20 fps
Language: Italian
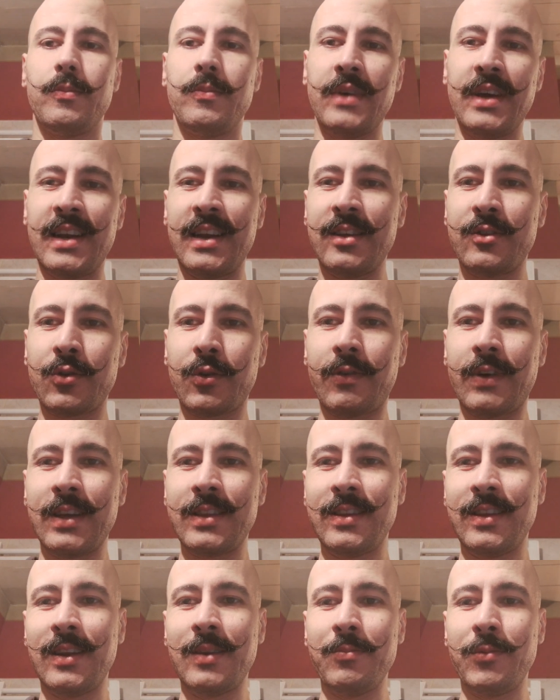ben
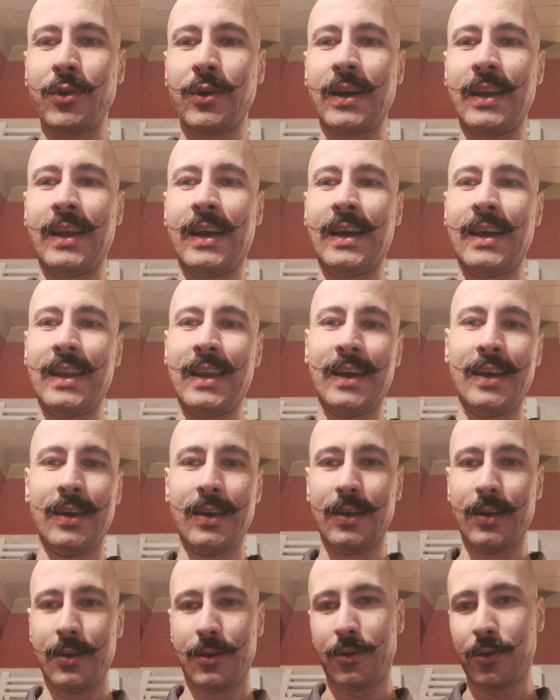ritrovati nel mio
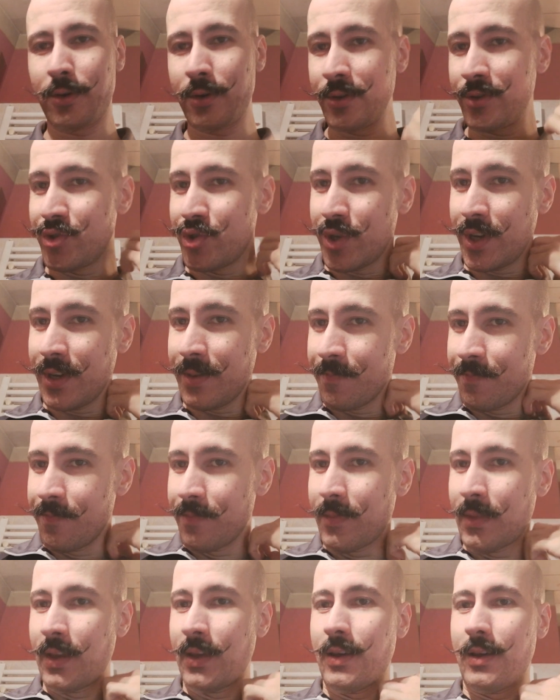canale. Oggi
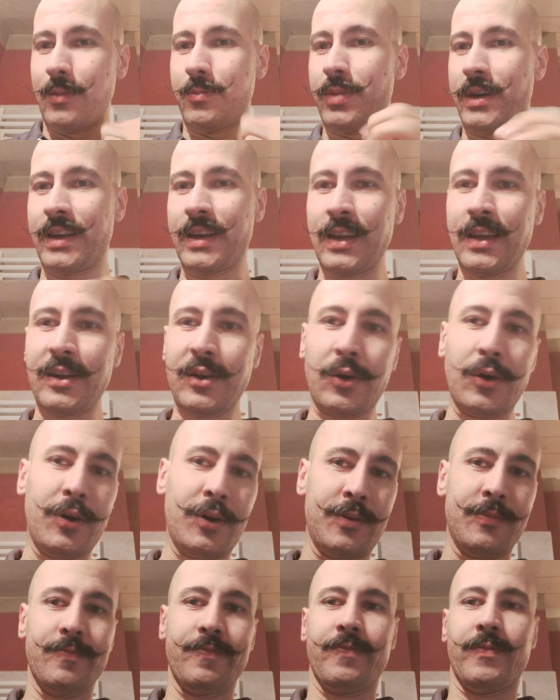
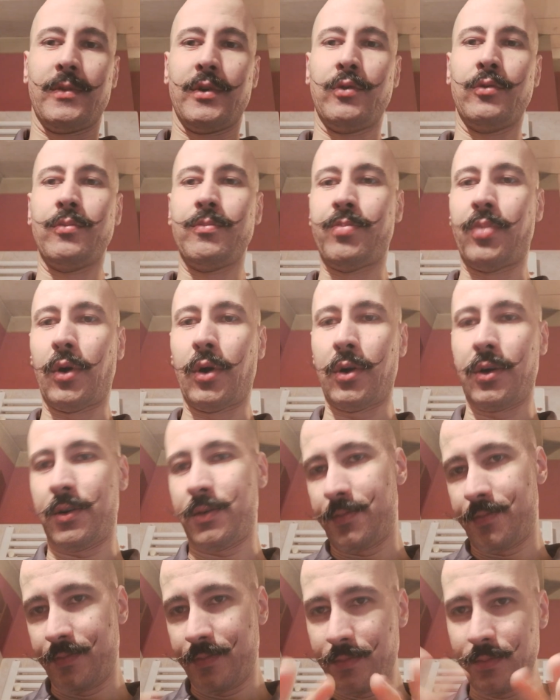parlerò un
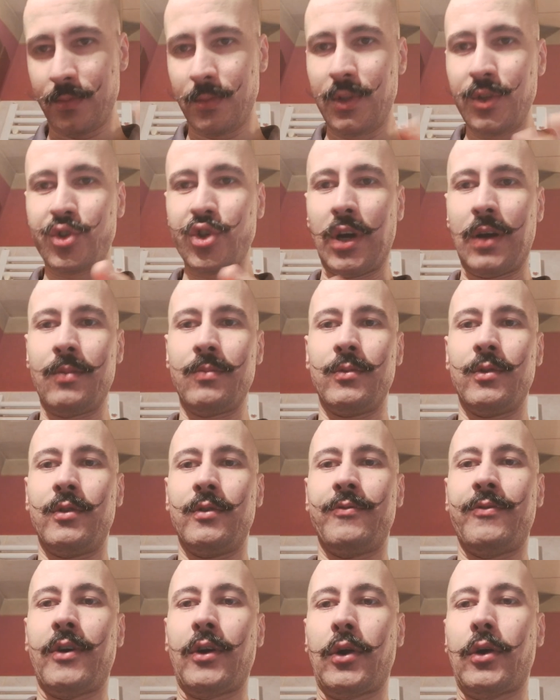po',
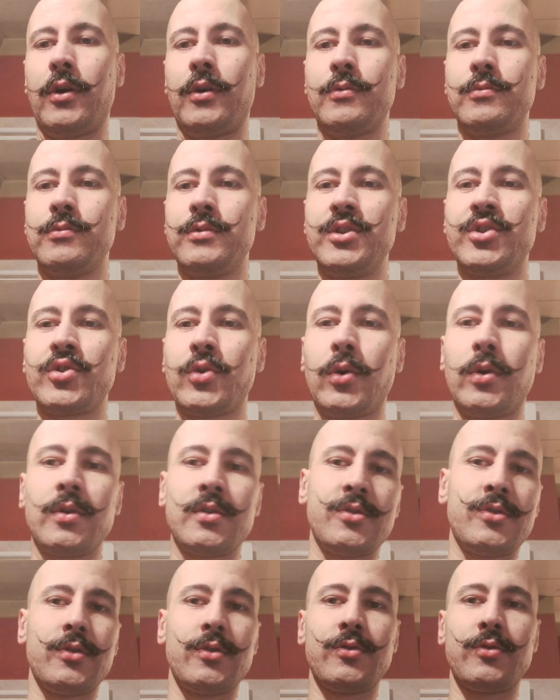diciamo, farò un
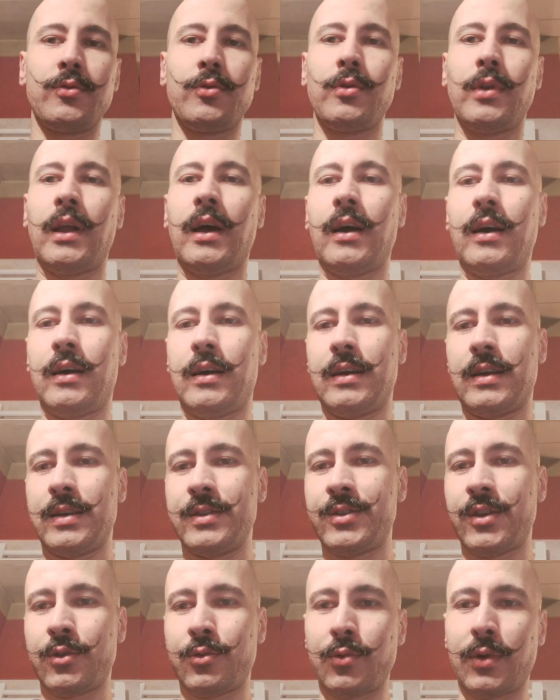discorso sulla
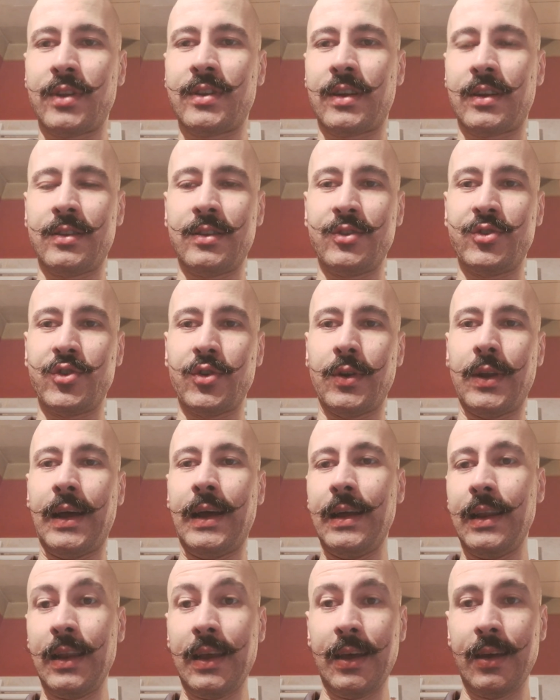rasatura
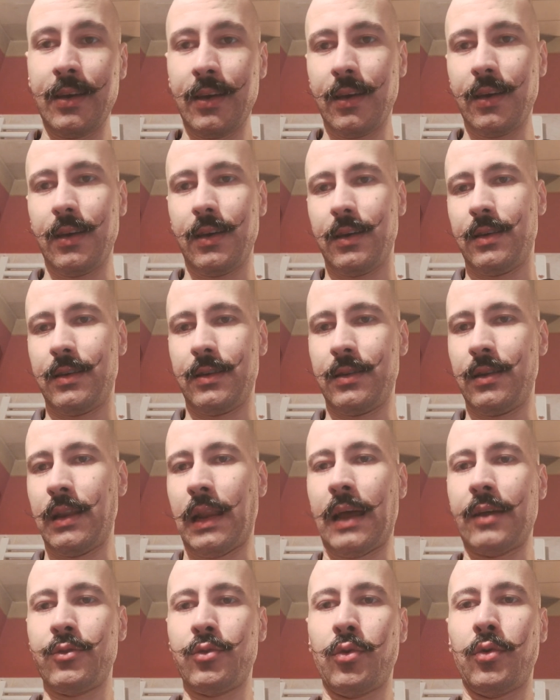tradizionale,
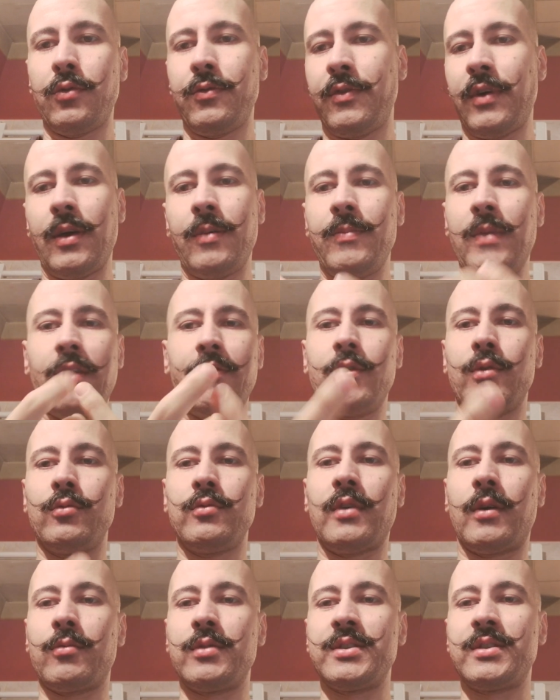laddove mi è
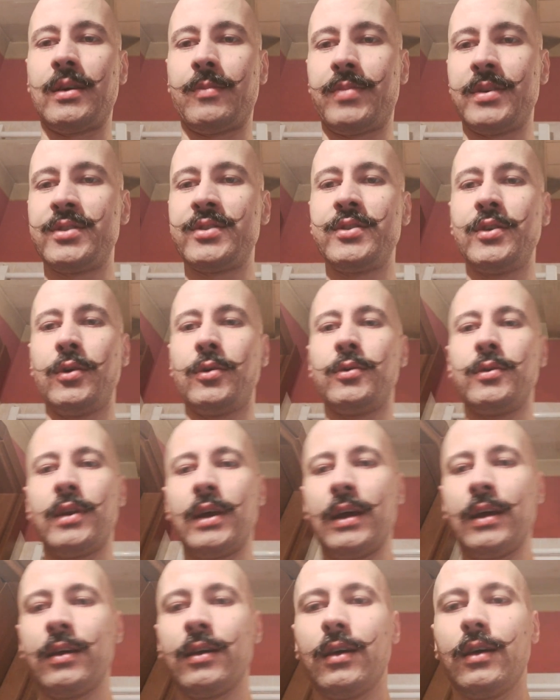venuta questa
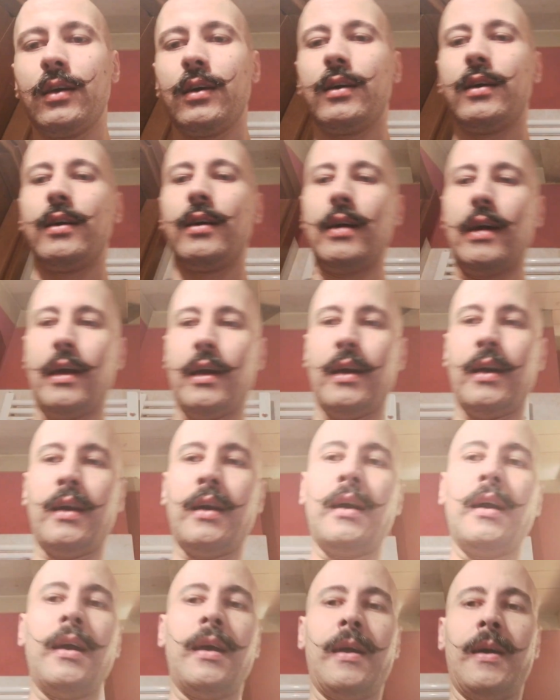passione
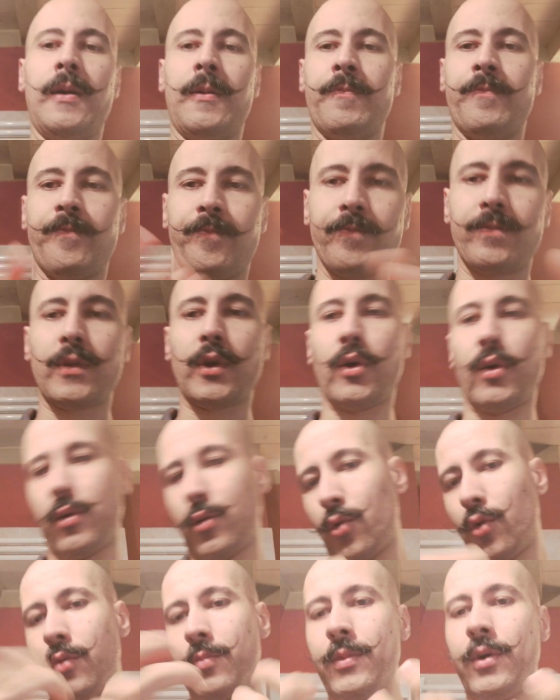e
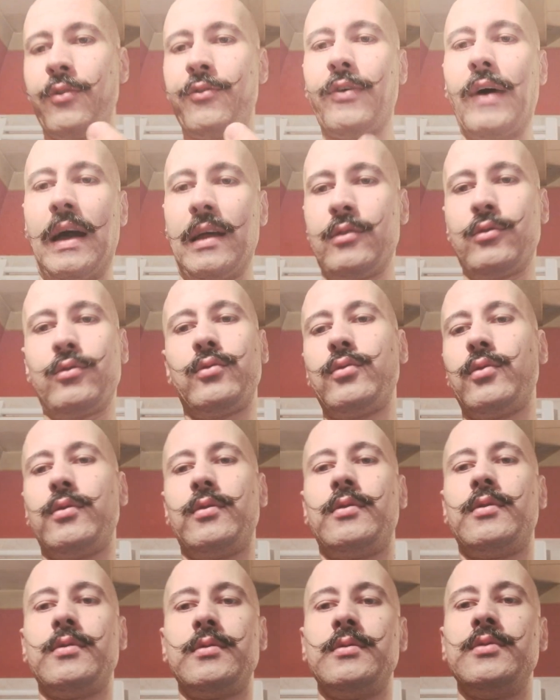come ho
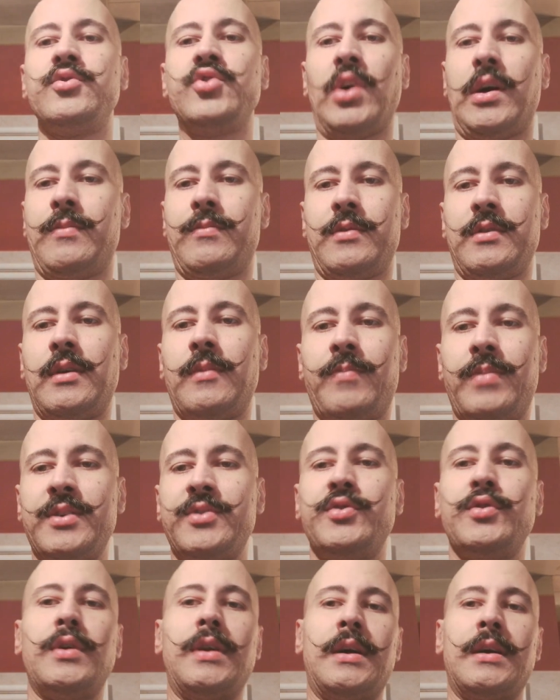fatto, diciamo, ad
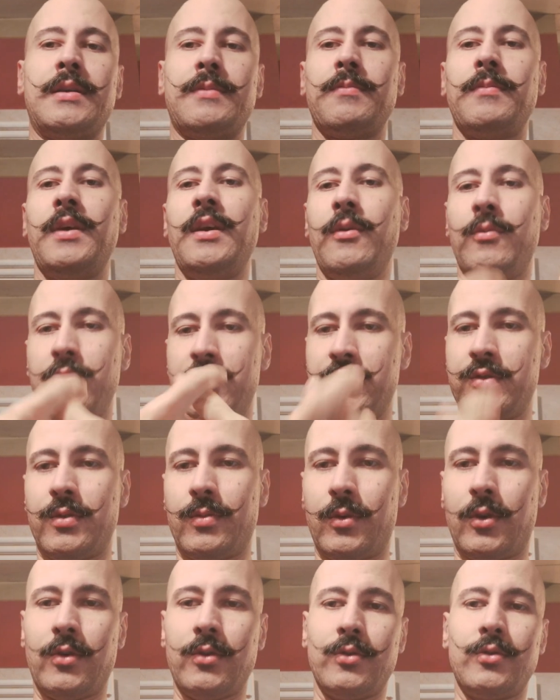appassionarmi in questo
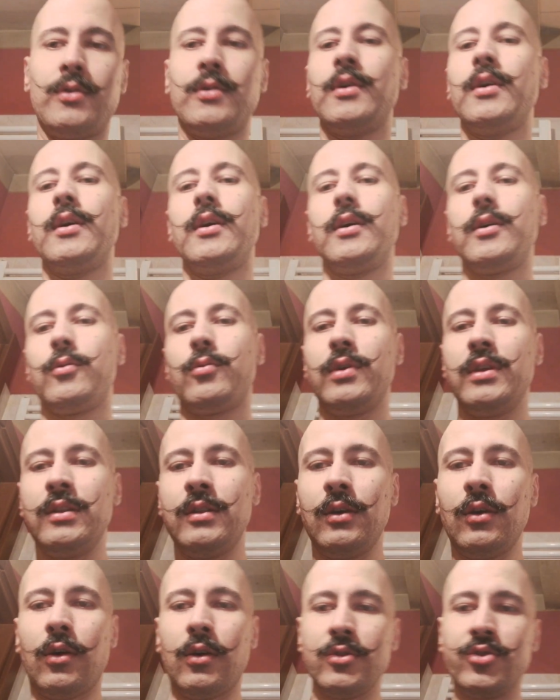modo.
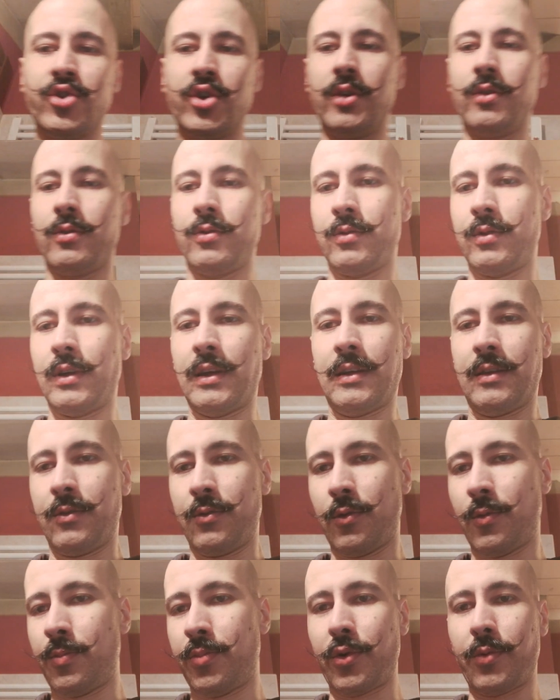Quindi oggi non,
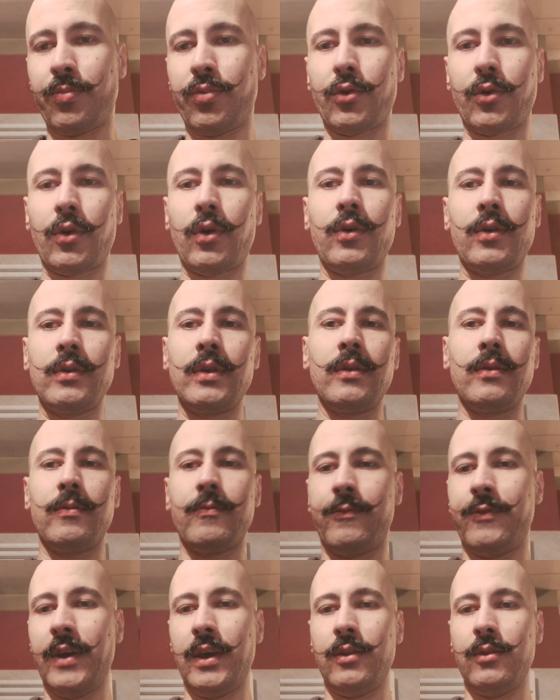non proporrò
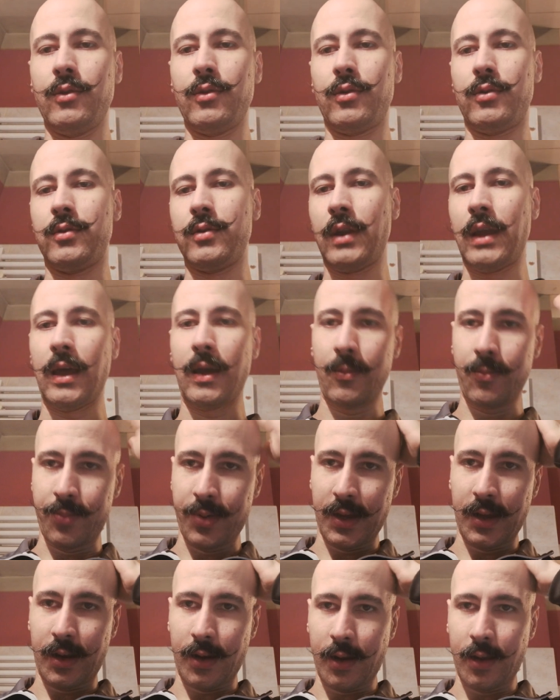video né
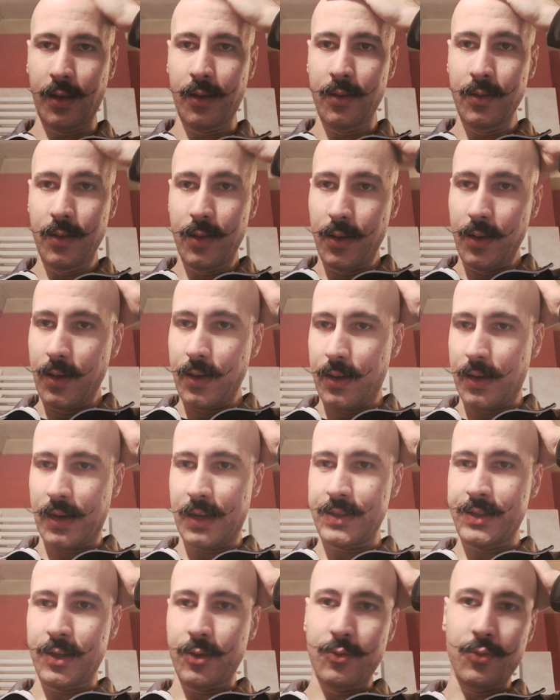per
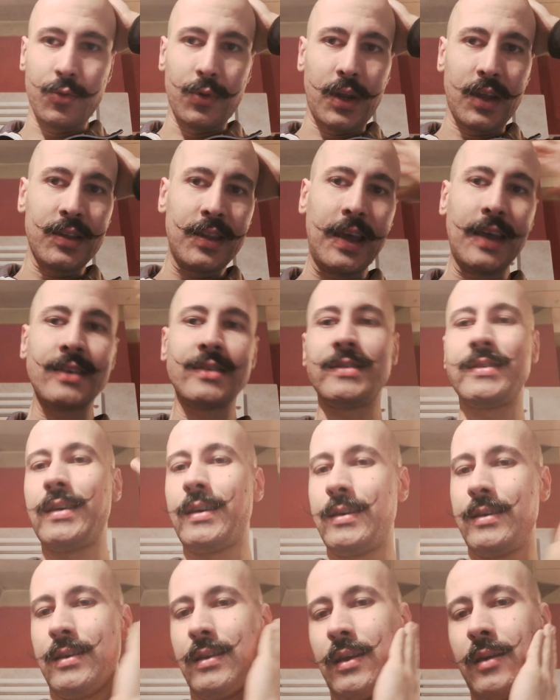rasatura a
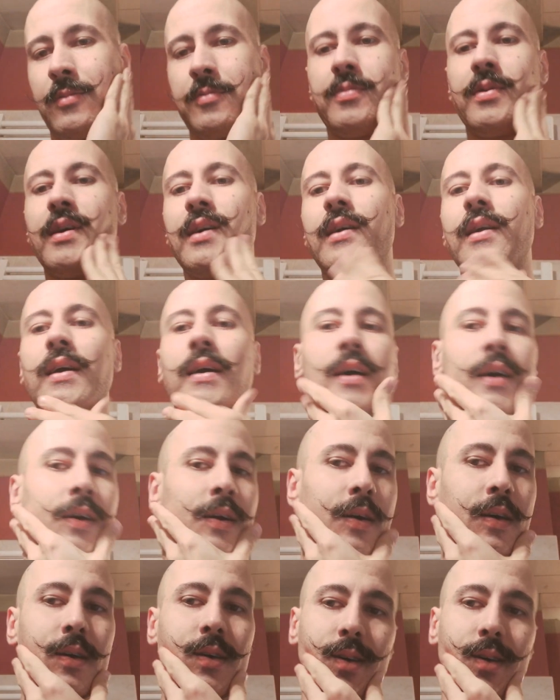testa né per